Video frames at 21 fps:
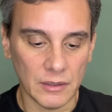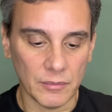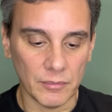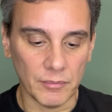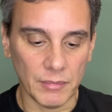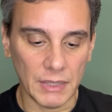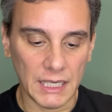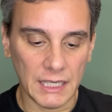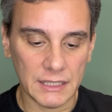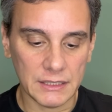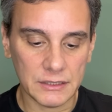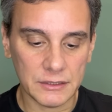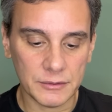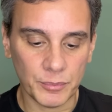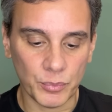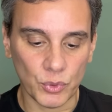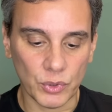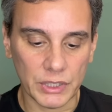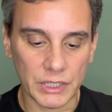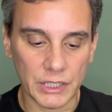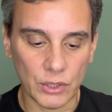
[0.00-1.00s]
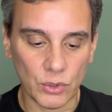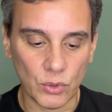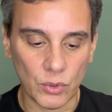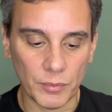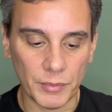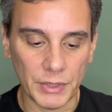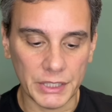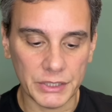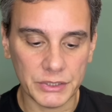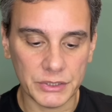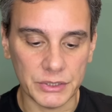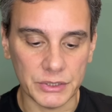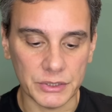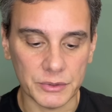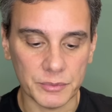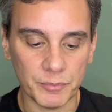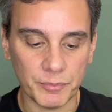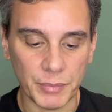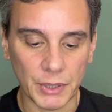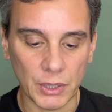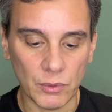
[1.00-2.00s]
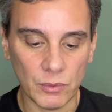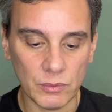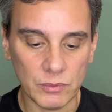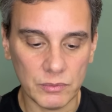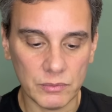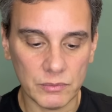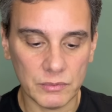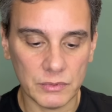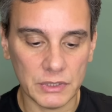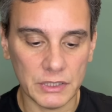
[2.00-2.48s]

mas porque comestes pão